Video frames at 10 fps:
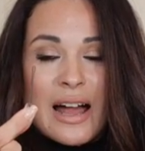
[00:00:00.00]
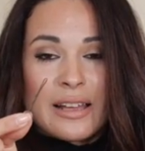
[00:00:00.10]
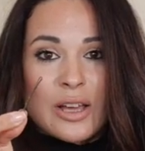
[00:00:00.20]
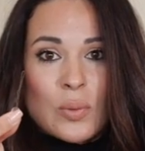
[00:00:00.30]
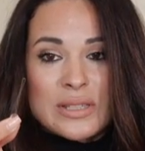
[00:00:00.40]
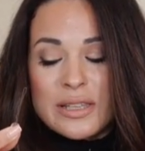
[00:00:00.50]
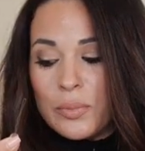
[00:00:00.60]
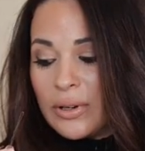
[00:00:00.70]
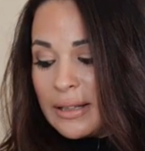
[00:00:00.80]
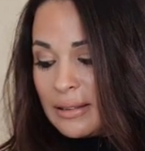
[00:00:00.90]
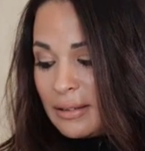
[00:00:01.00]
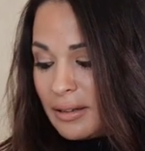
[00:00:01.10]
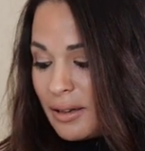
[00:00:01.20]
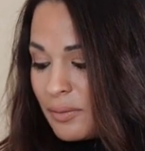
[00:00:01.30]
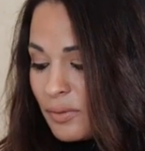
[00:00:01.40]
anche queste
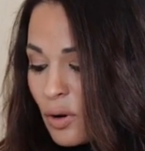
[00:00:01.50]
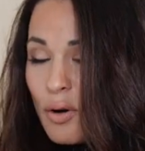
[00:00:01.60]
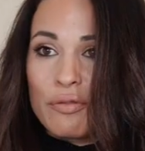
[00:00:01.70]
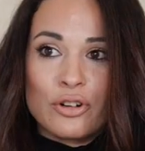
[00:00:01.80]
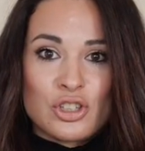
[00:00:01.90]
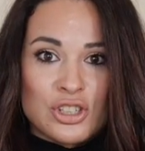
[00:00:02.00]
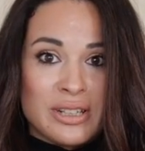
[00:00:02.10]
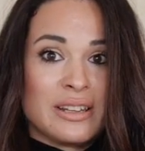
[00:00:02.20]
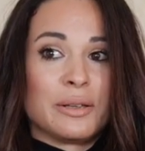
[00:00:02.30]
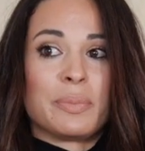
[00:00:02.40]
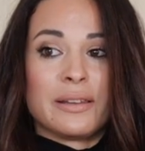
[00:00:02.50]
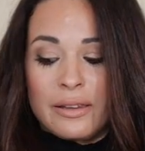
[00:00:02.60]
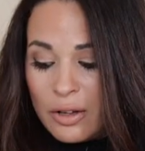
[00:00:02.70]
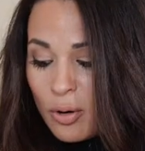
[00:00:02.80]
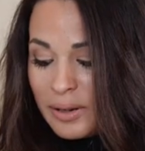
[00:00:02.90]
molettine o forcine, dipende
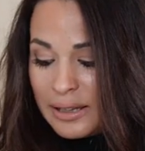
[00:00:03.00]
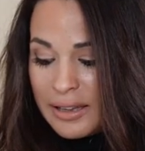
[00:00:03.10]
di come li